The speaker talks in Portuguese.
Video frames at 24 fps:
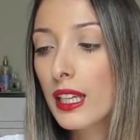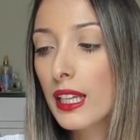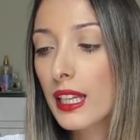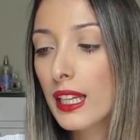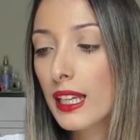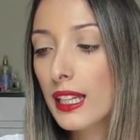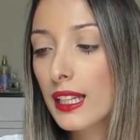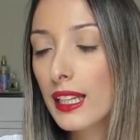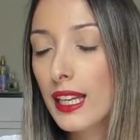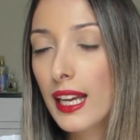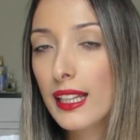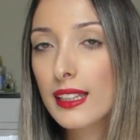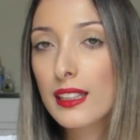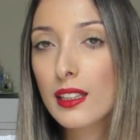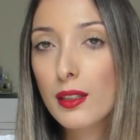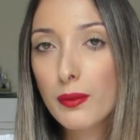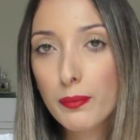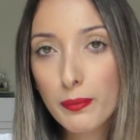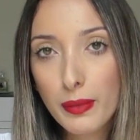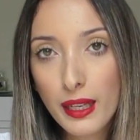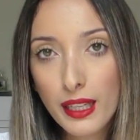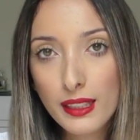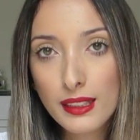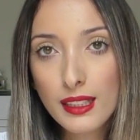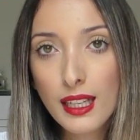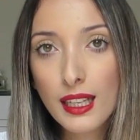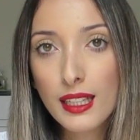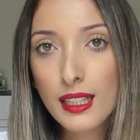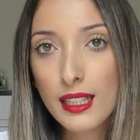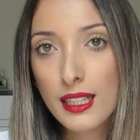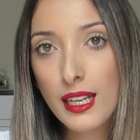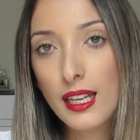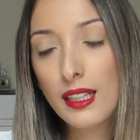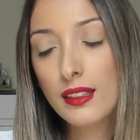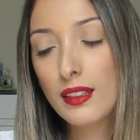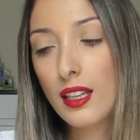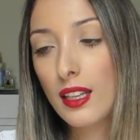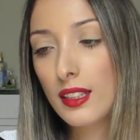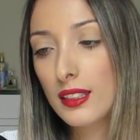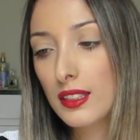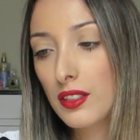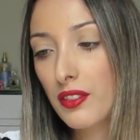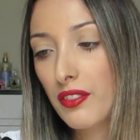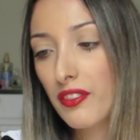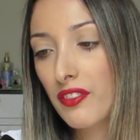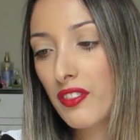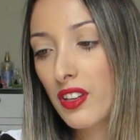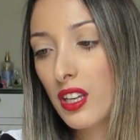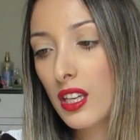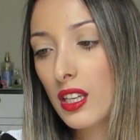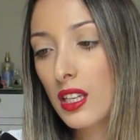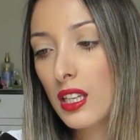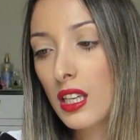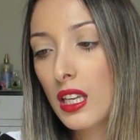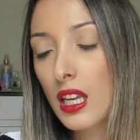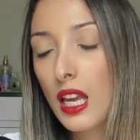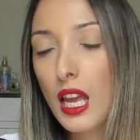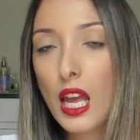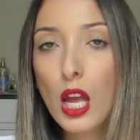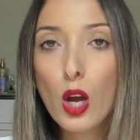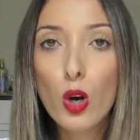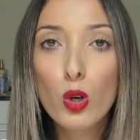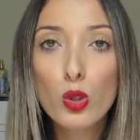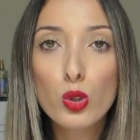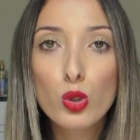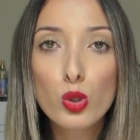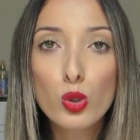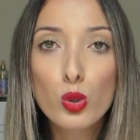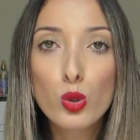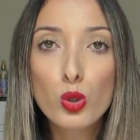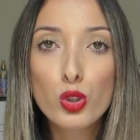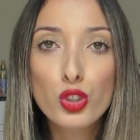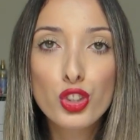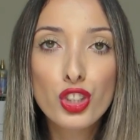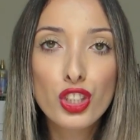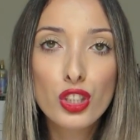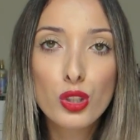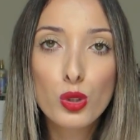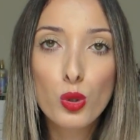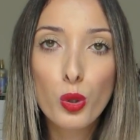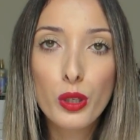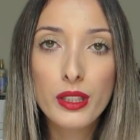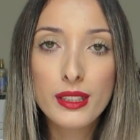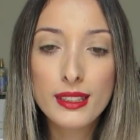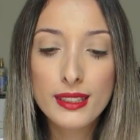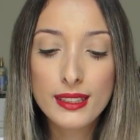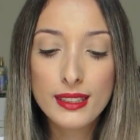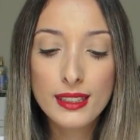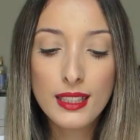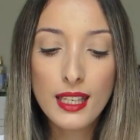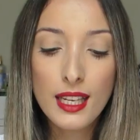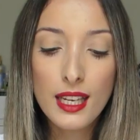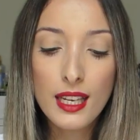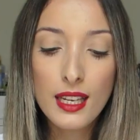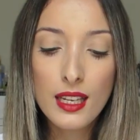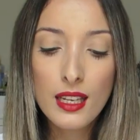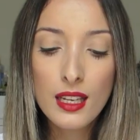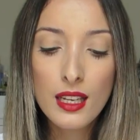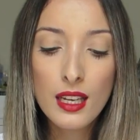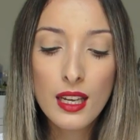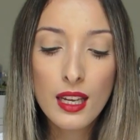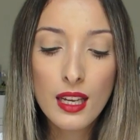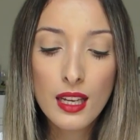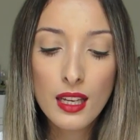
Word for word: Ele é também da linha Intensifique, é o Nude 2C.